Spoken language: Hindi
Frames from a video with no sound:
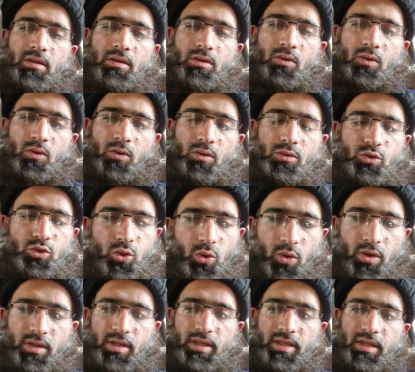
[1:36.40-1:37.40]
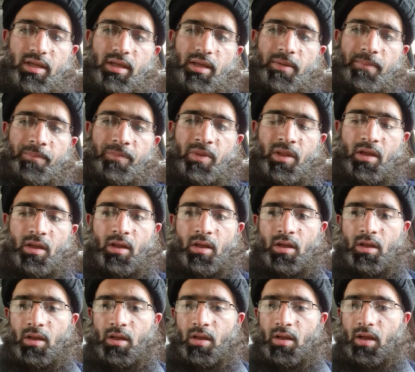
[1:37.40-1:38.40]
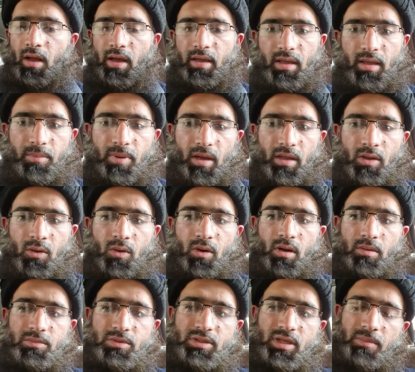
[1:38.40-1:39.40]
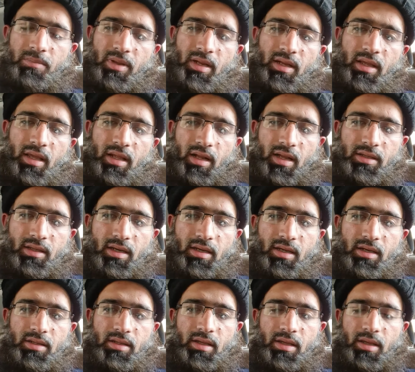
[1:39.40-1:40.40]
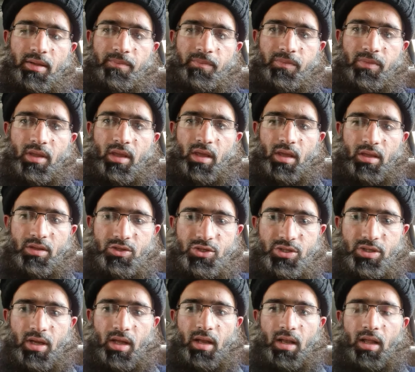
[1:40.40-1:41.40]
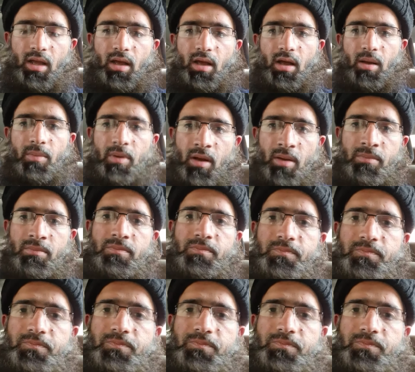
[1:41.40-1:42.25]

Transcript: को छोड़ देते हैं आइए भाइयों हम सब के इरादा करते हैं कि इन अब हम